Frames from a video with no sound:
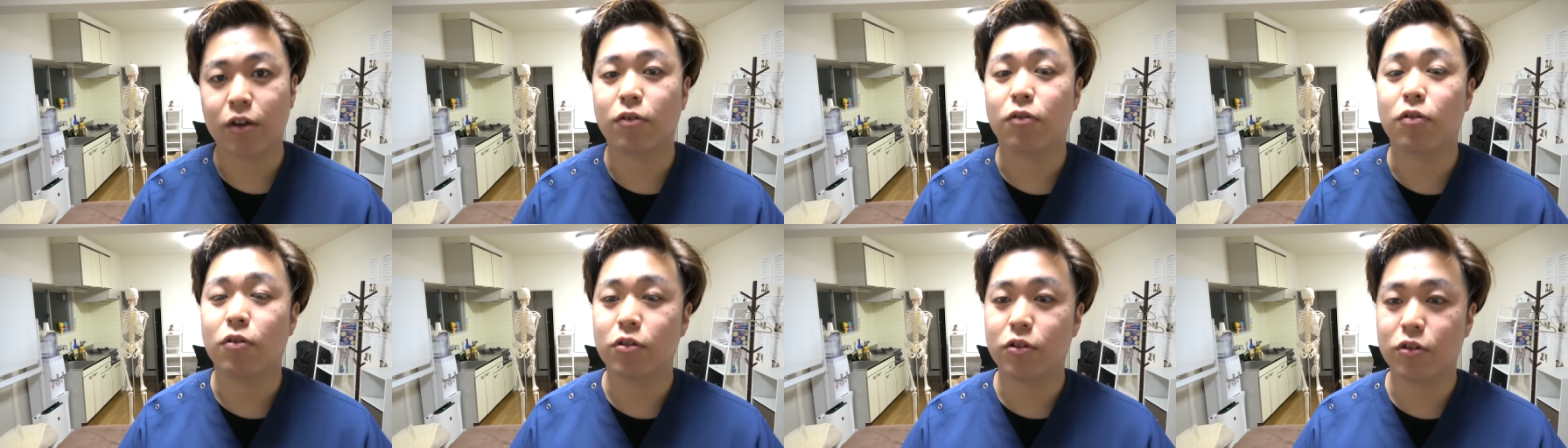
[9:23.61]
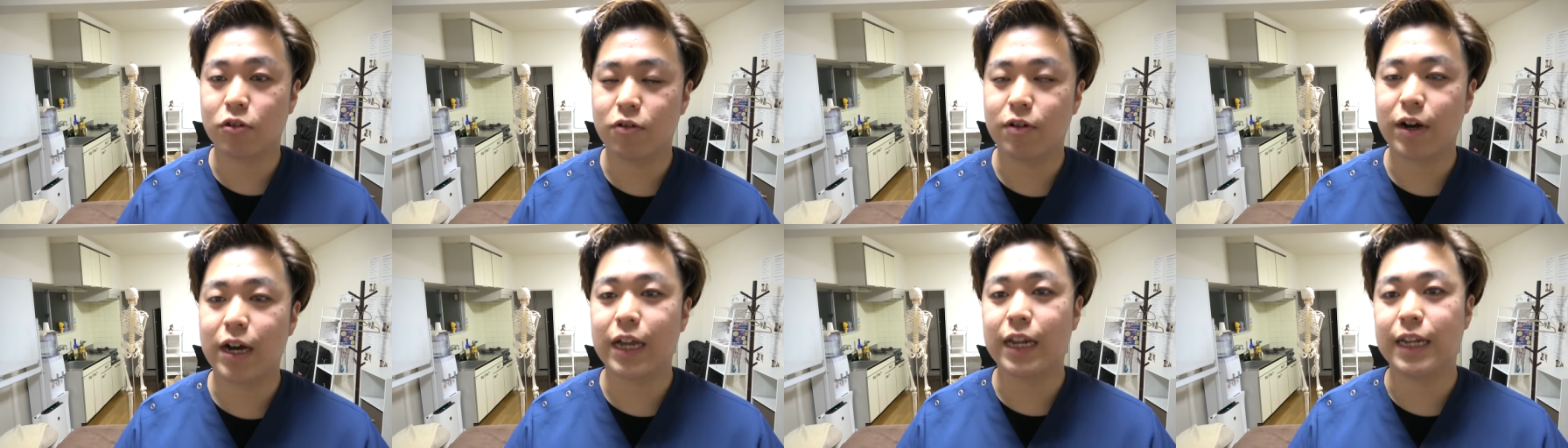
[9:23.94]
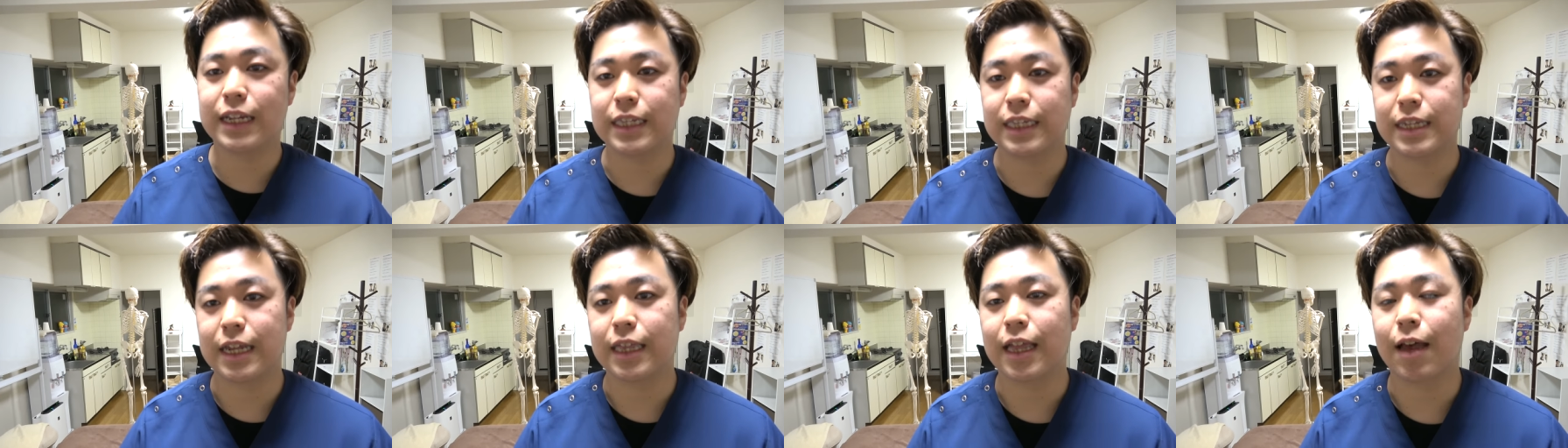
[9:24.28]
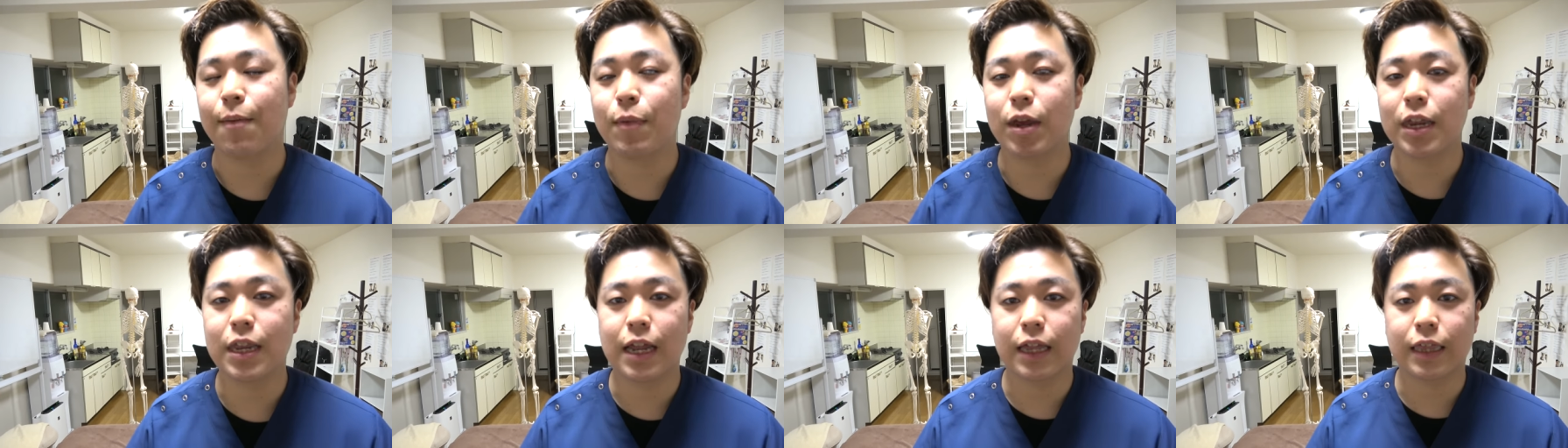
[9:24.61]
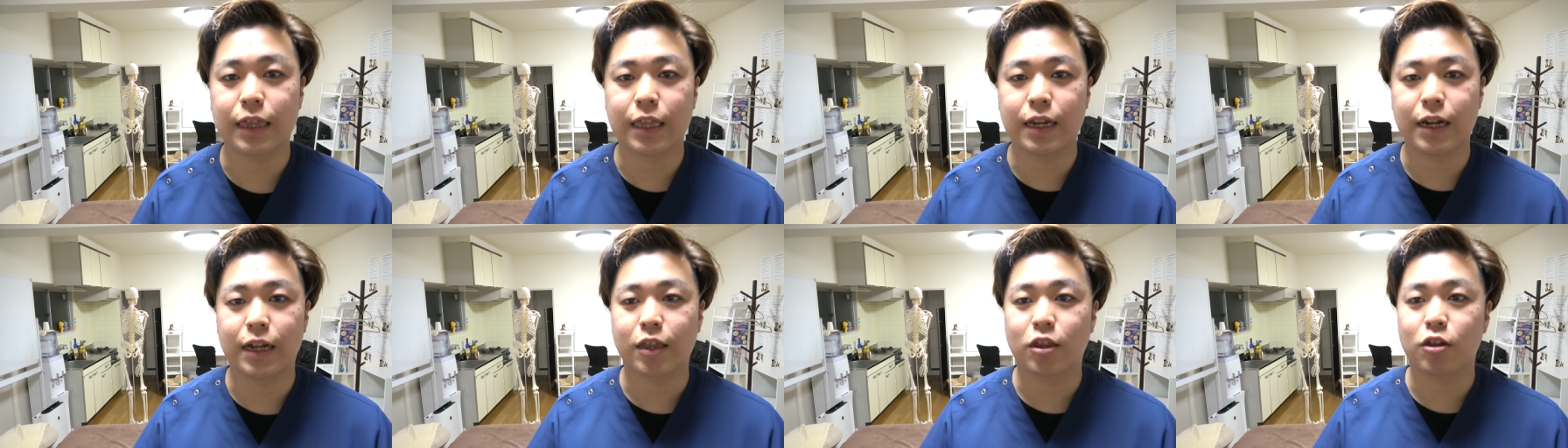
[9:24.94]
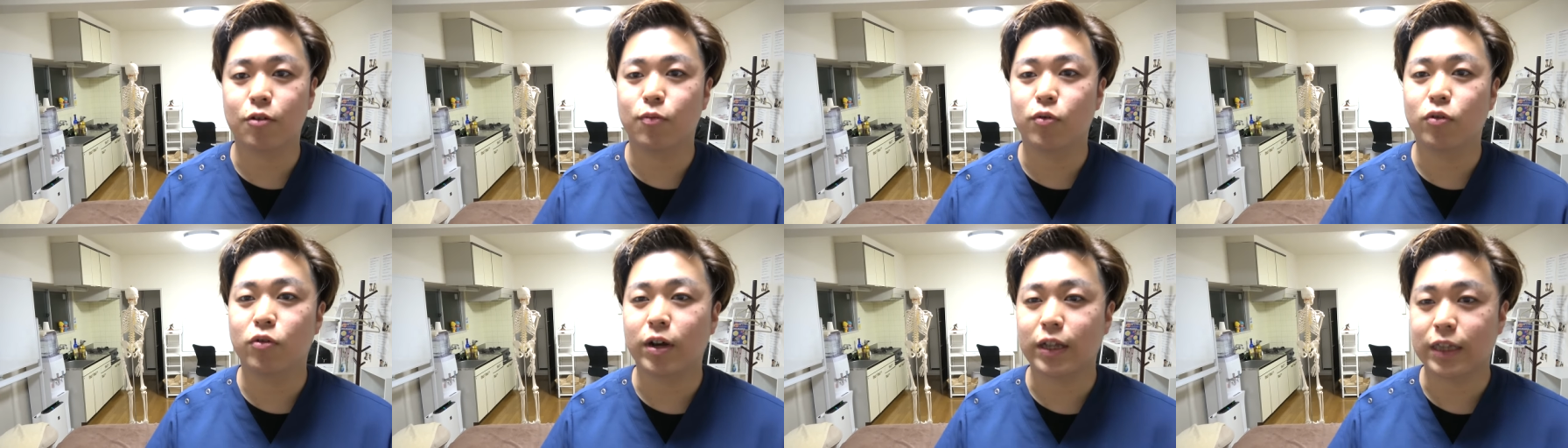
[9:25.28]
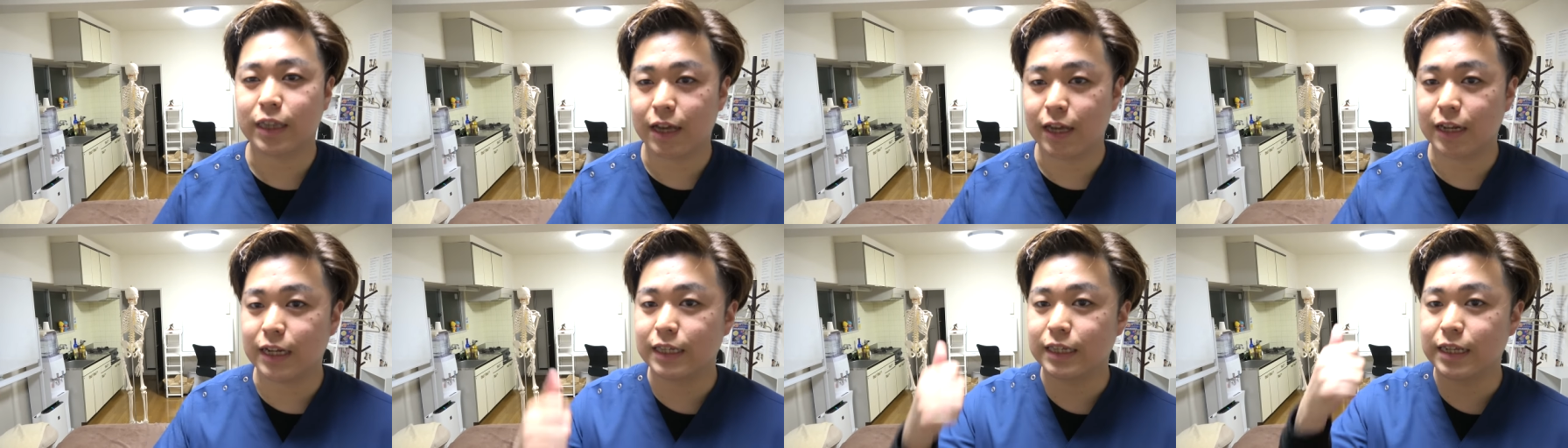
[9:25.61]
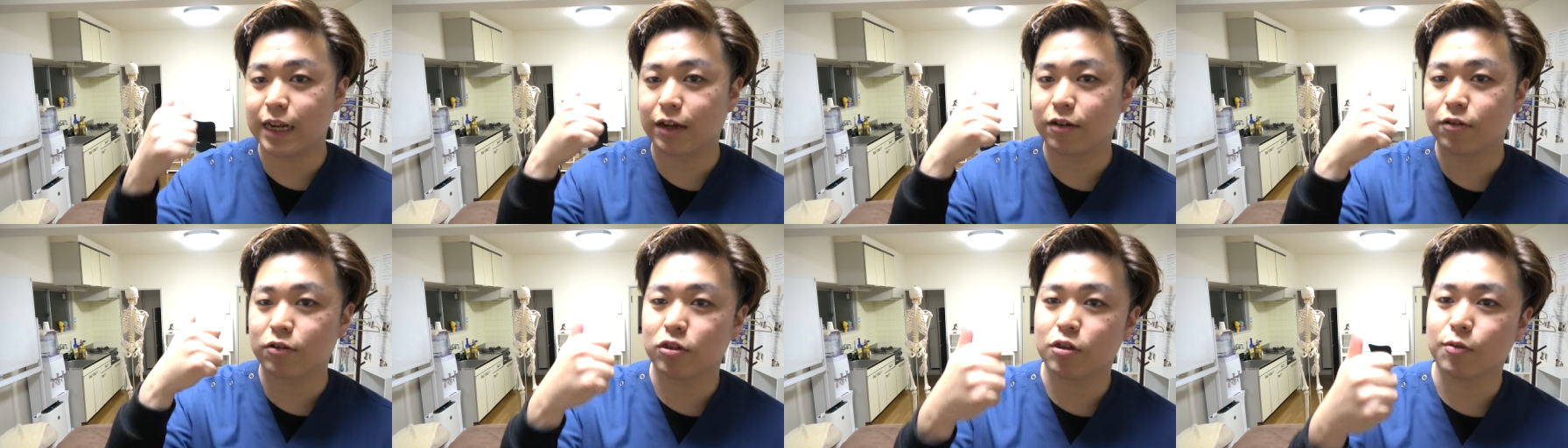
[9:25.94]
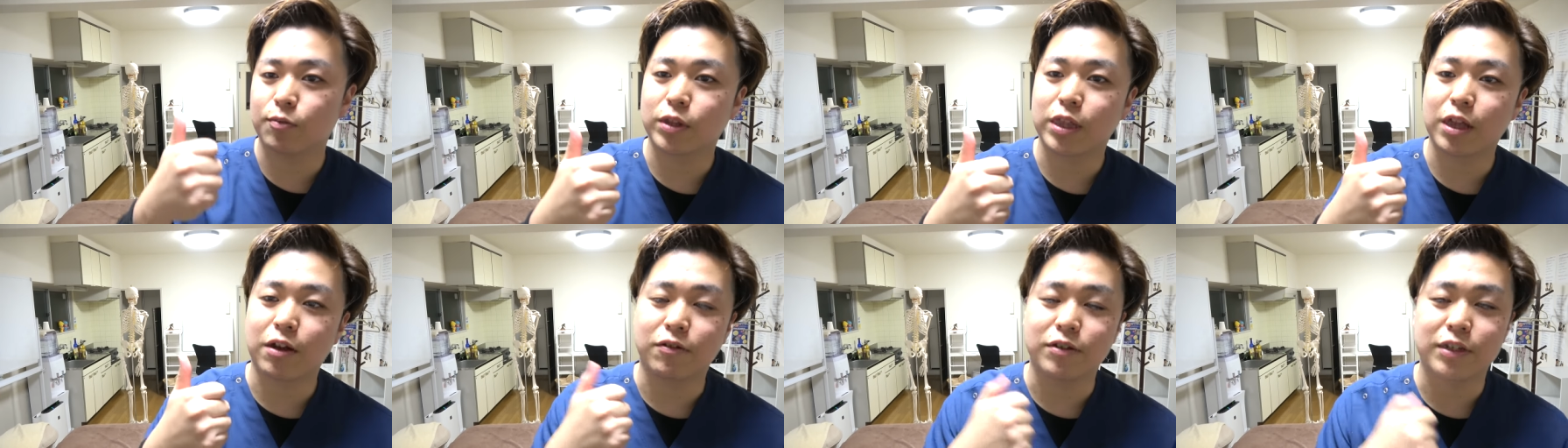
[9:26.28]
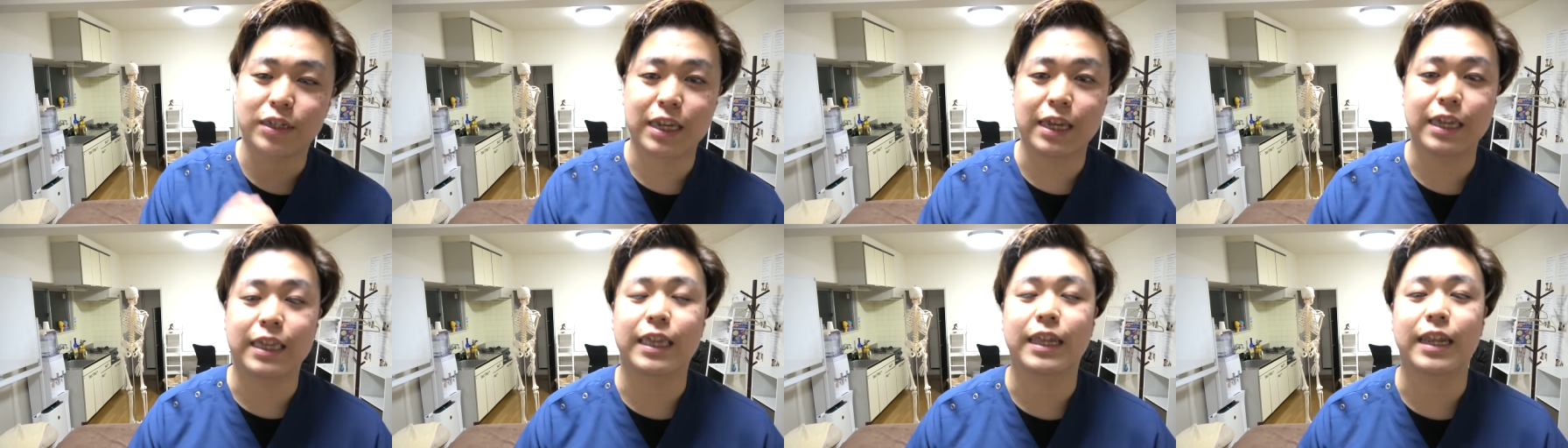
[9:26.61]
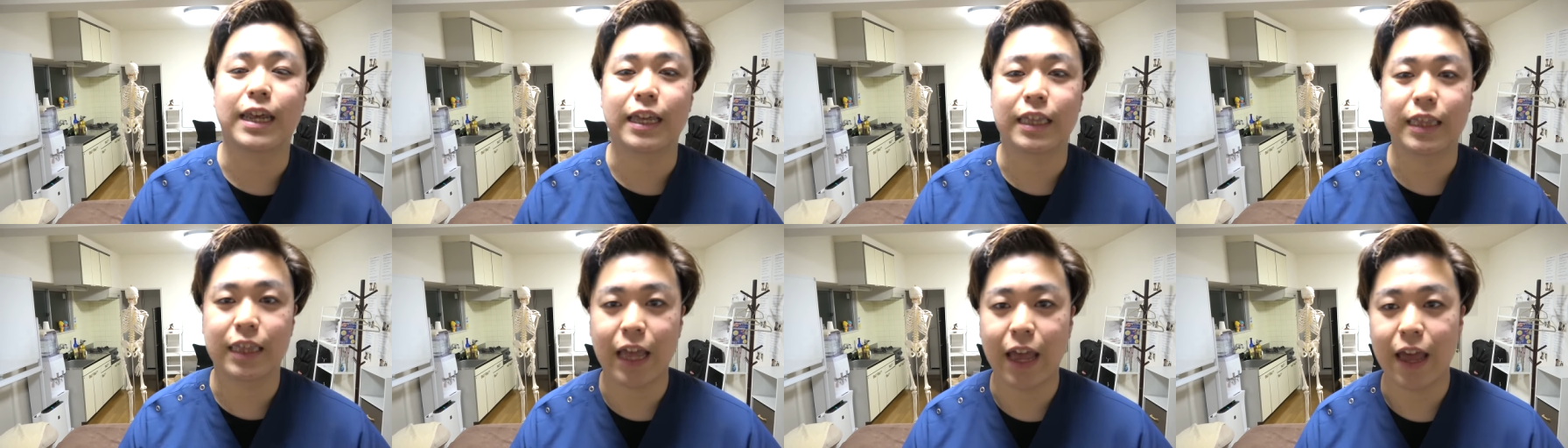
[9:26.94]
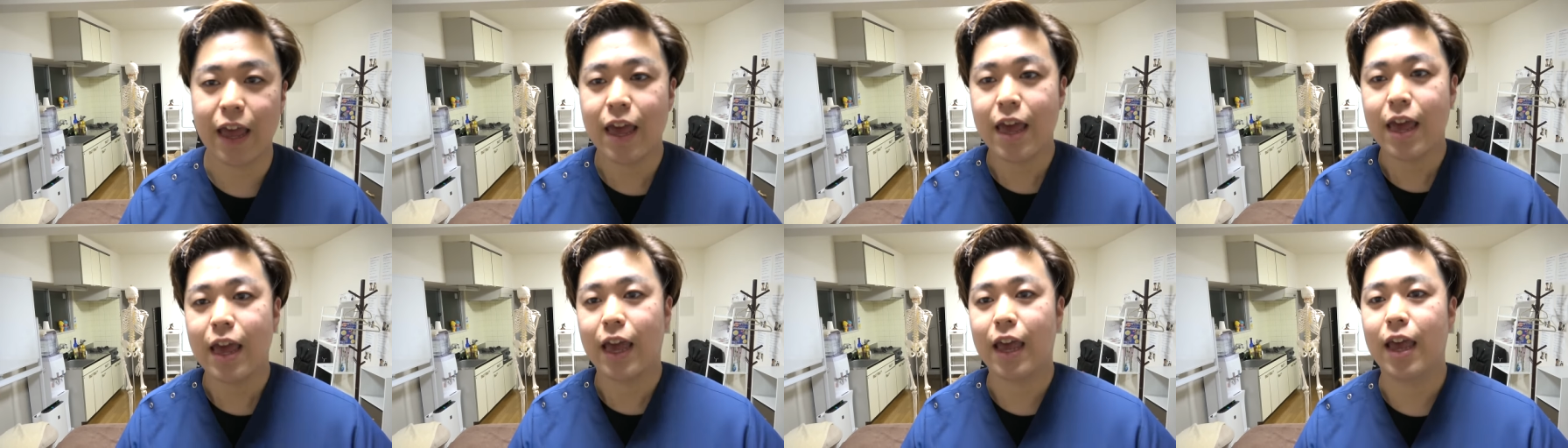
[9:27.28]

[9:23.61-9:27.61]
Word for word: 今日この動画がですね、ためになったなって思う方はですね、グッドボタンを押していただいて、